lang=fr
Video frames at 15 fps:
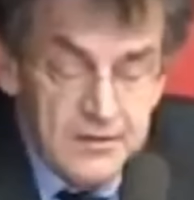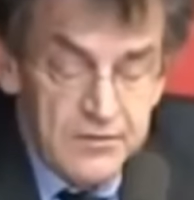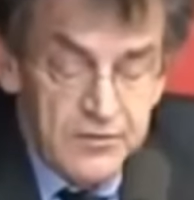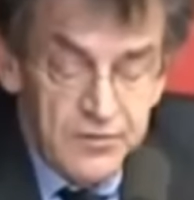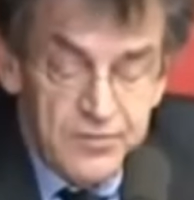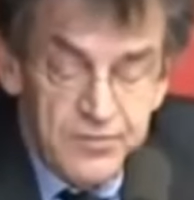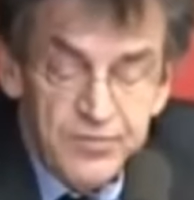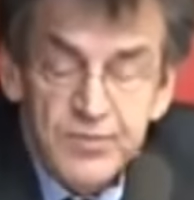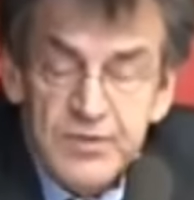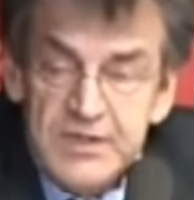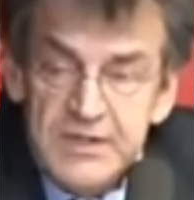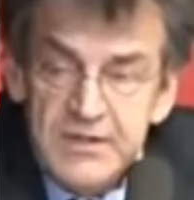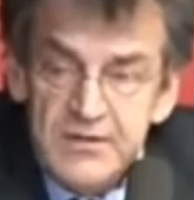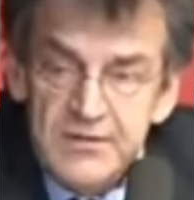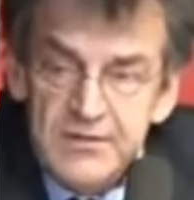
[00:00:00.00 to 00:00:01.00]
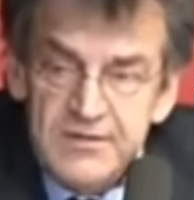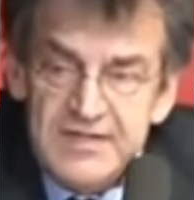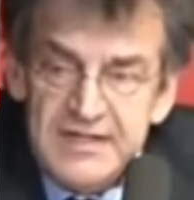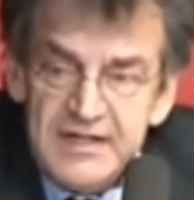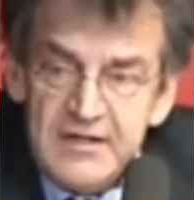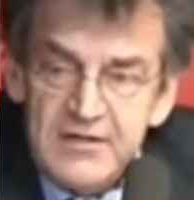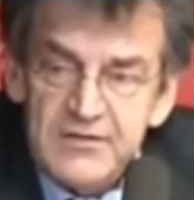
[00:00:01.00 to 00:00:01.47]
Depuis le
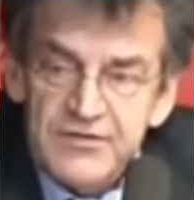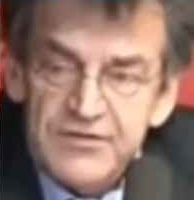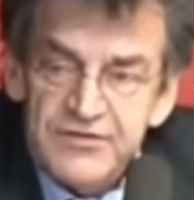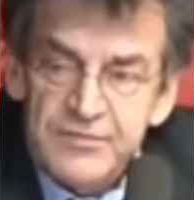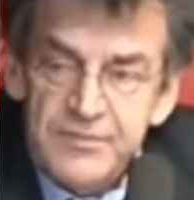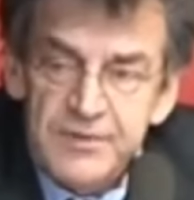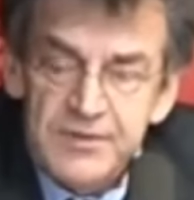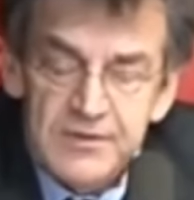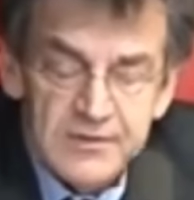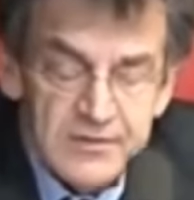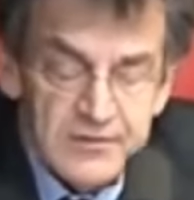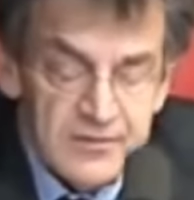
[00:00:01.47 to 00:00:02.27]
déclenchement